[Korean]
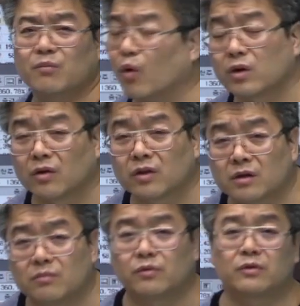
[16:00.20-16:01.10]
못
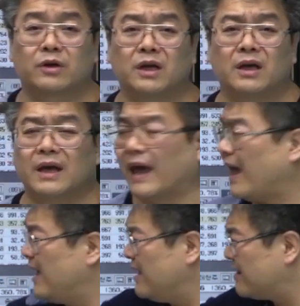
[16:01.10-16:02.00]
견디는 분들이
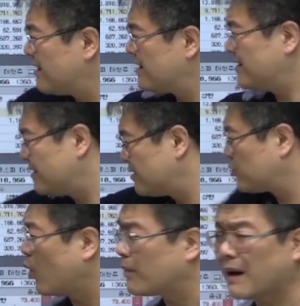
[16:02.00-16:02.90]
에이
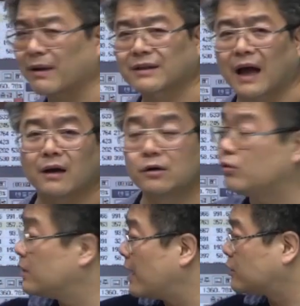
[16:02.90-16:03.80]
똥 밟았다.
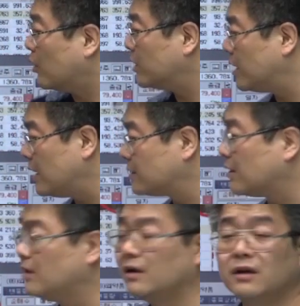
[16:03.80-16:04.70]
그리고 그냥 정리를
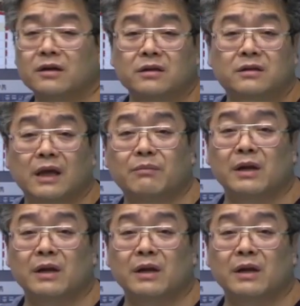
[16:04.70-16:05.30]
해서 그때